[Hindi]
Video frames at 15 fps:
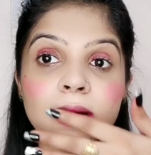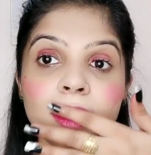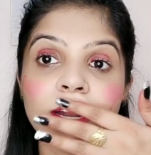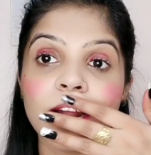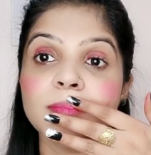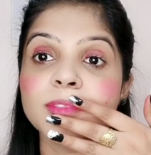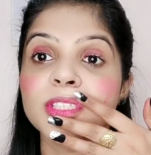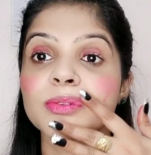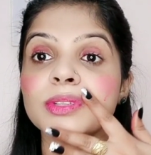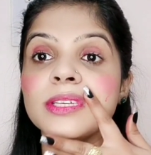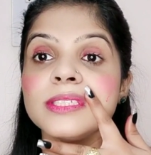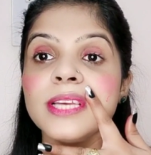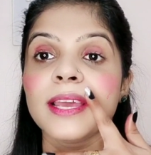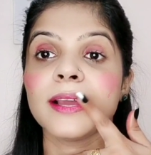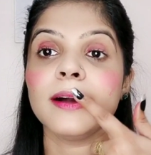आराम से
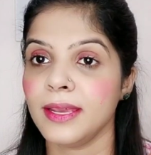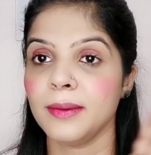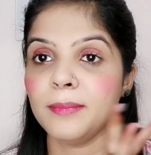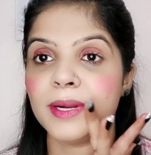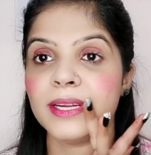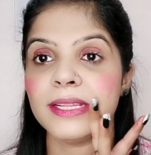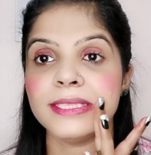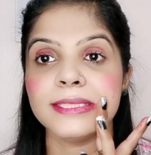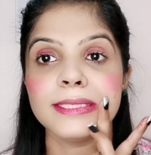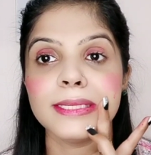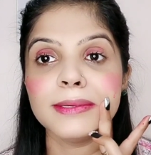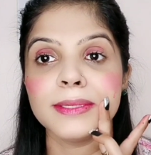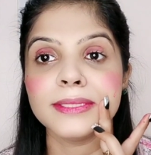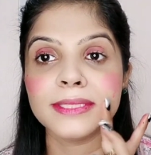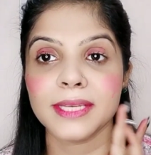उतर जाएगा बट
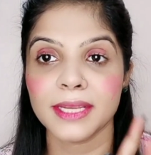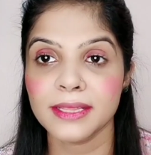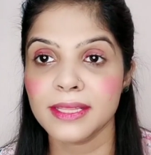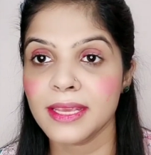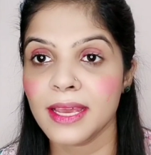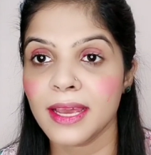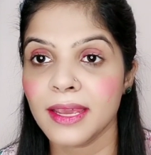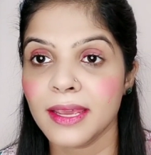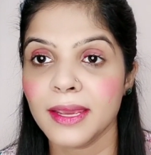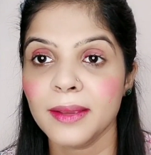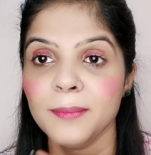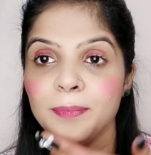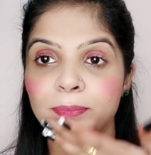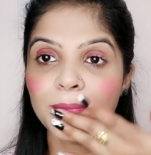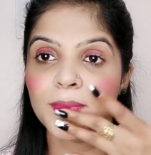इसने स्टेन दिया है
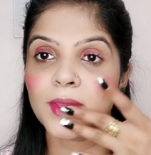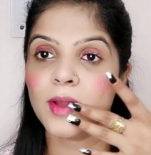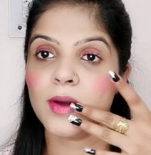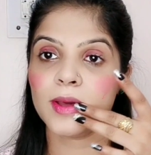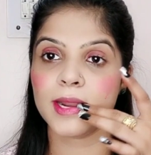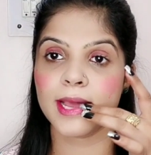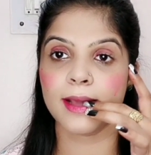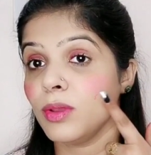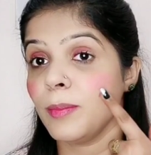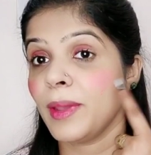और अब हाँ।